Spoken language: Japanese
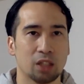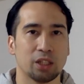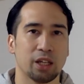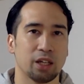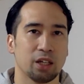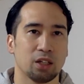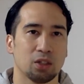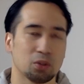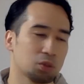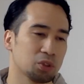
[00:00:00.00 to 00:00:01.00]
で
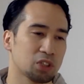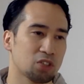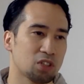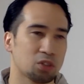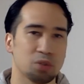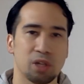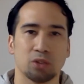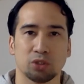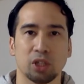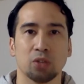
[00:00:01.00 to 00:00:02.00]
お父さんはとにか
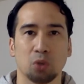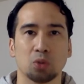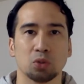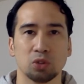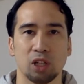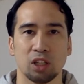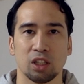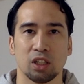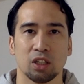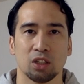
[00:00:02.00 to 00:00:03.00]
く戦闘訓練、
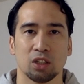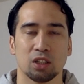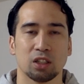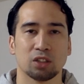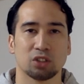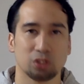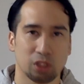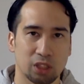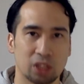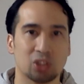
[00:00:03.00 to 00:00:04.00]
えー、
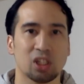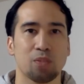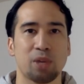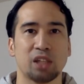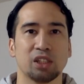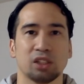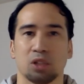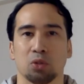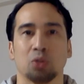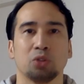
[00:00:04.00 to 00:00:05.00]
ひたすらベジータ
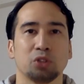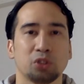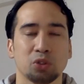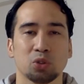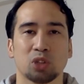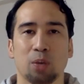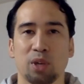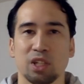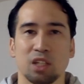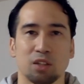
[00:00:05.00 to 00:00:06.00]
の復讐のた
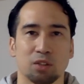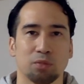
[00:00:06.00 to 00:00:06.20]
めに